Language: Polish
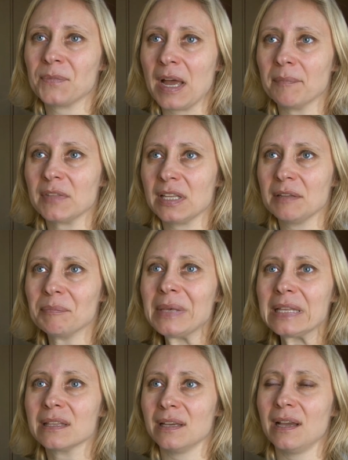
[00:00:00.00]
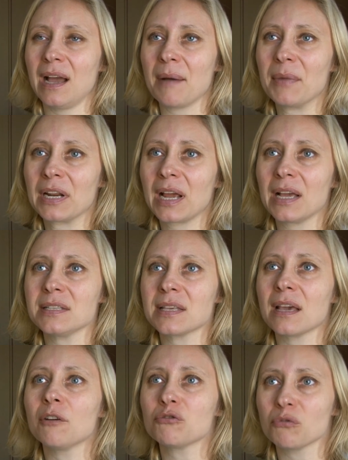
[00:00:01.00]
Tamten mit
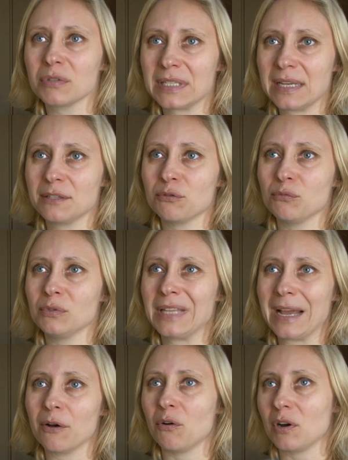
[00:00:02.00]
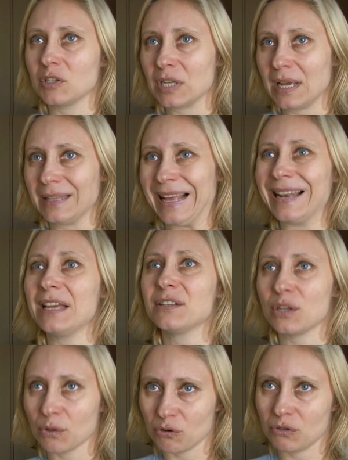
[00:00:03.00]
amerykańskiego sukcesu, tego, że
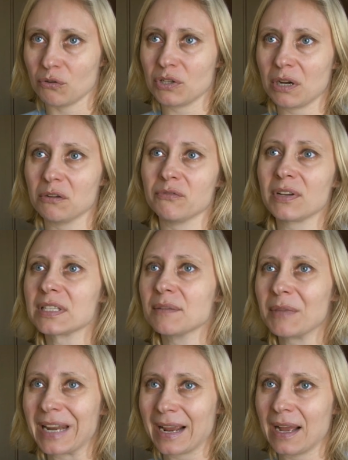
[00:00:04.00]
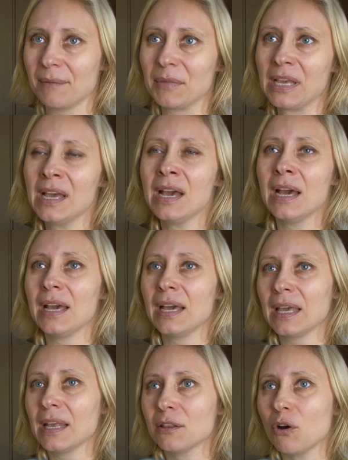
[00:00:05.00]
należy dojść do czegoś własnymi rękami
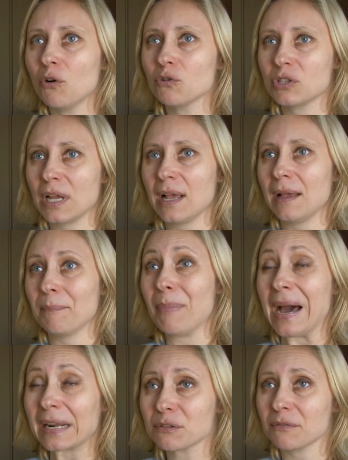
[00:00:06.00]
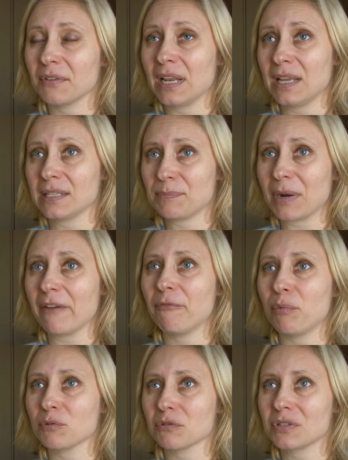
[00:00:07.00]
i to, że bardzo wiele spraw
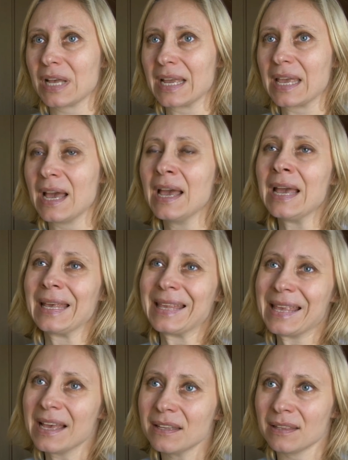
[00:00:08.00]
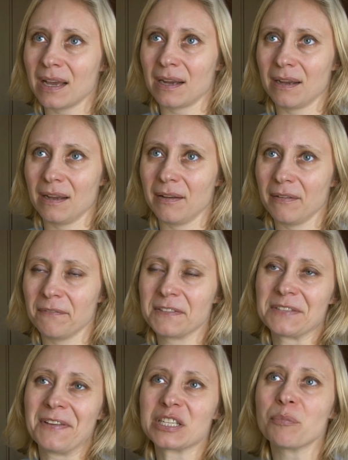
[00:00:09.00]
pozostaje jednak w
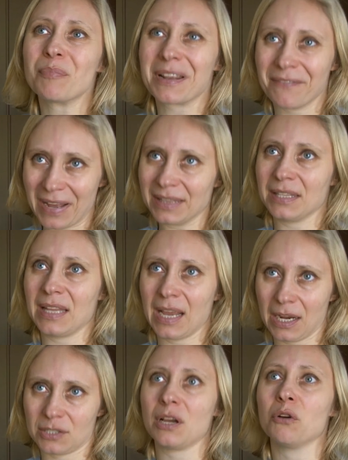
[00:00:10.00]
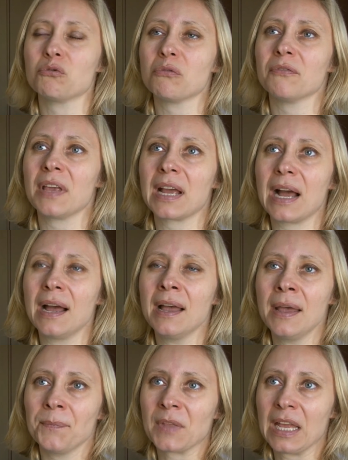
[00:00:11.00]
sferze prywatnej każdego człowieka,
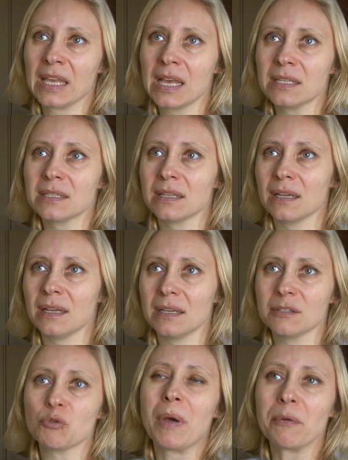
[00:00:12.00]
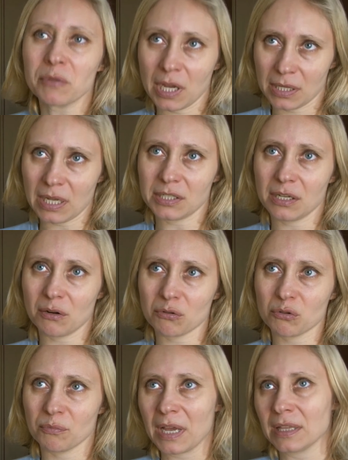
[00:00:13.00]
jest zupełnie inaczej
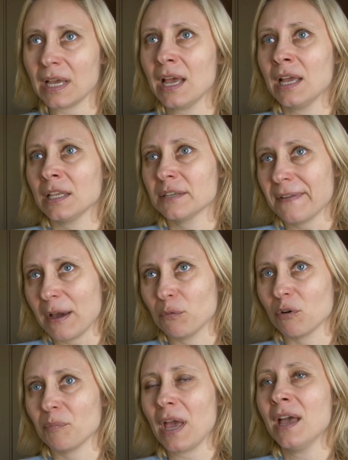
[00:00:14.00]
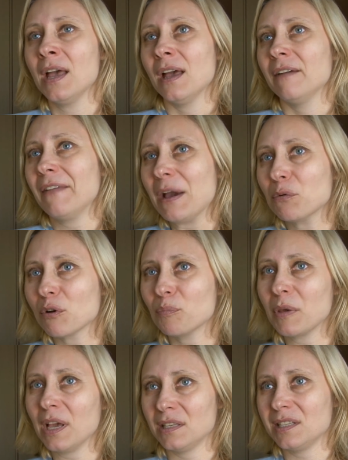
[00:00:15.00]
rozumiane niż w Europie. W
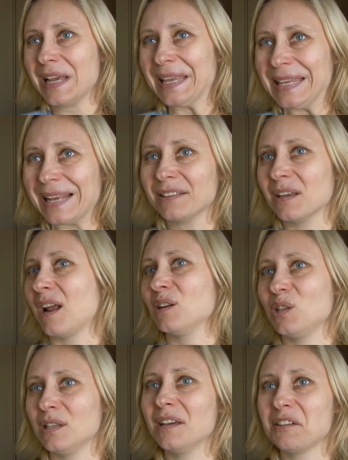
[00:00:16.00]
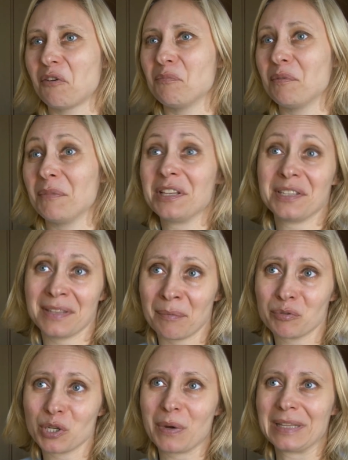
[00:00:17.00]
Europie dzisiaj nikt raczej nie chciałby mieć na
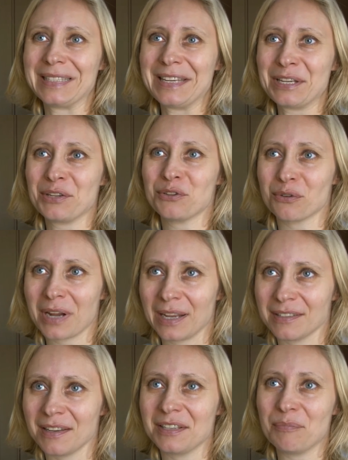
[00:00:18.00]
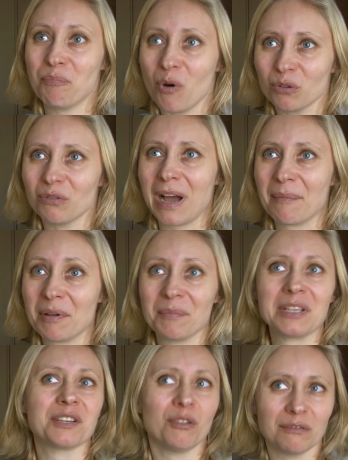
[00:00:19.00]
przykład dziesięciorga dzieci po to, aby
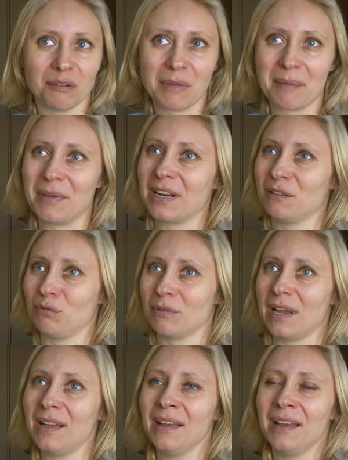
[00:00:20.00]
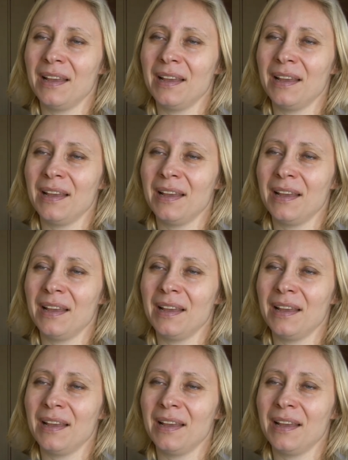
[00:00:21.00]
mieć godną emeryturę,